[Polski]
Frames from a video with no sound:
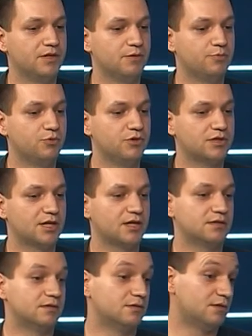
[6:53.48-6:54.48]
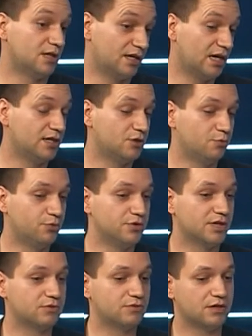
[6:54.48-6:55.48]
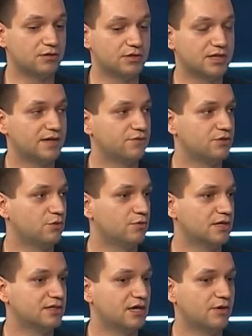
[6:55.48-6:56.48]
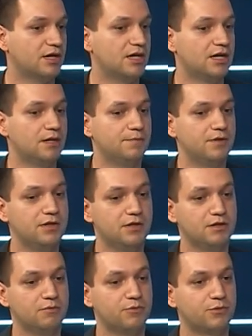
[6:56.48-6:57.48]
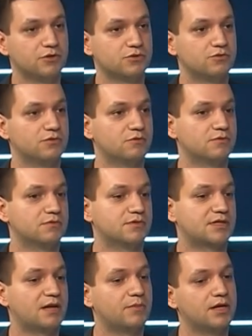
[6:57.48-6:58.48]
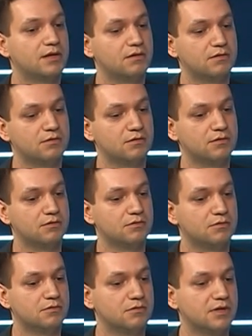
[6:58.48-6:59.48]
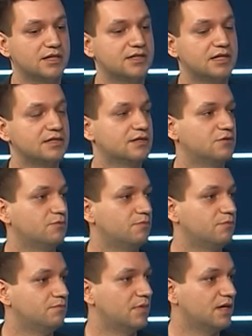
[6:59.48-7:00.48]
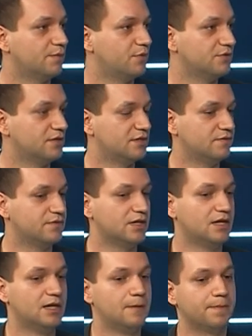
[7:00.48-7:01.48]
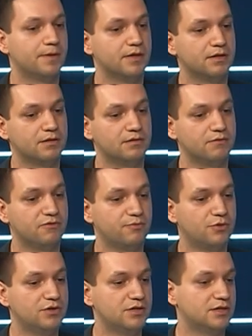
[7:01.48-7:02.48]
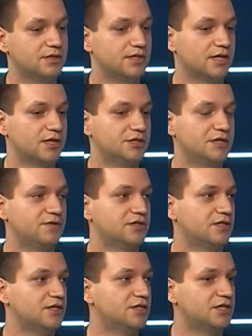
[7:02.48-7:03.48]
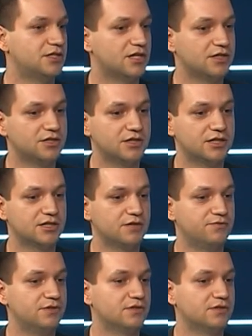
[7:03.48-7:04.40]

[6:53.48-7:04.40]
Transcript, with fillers: płytę, e, nagrali tą płytę, która niedawno się ukazała i po prostu same y, recenzje są mega pozytywne. Y, w polityce 9 na 10, gdzieś tam w innych